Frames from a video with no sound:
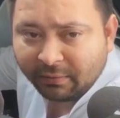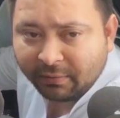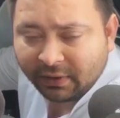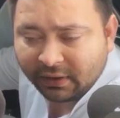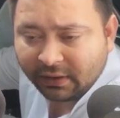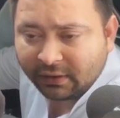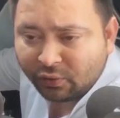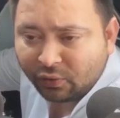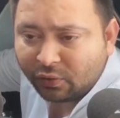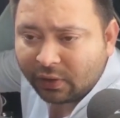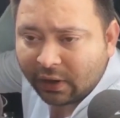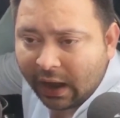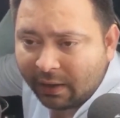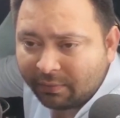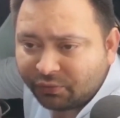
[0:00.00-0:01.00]
में ये तो
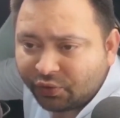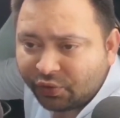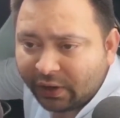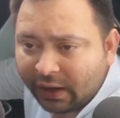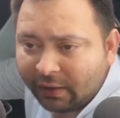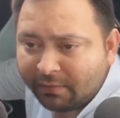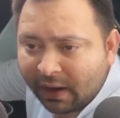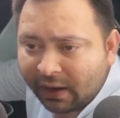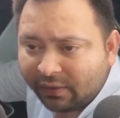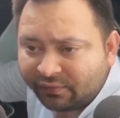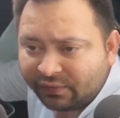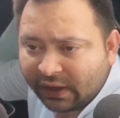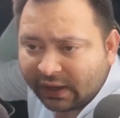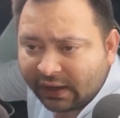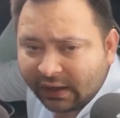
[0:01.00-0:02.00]
काम जो है
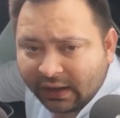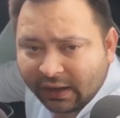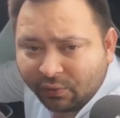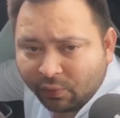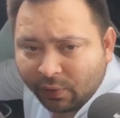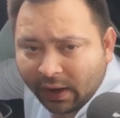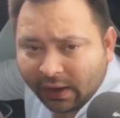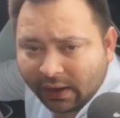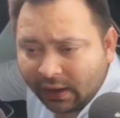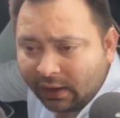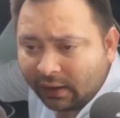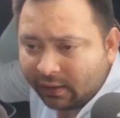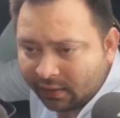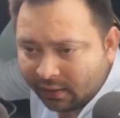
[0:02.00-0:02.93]
मानवता के लिए हुआ है ना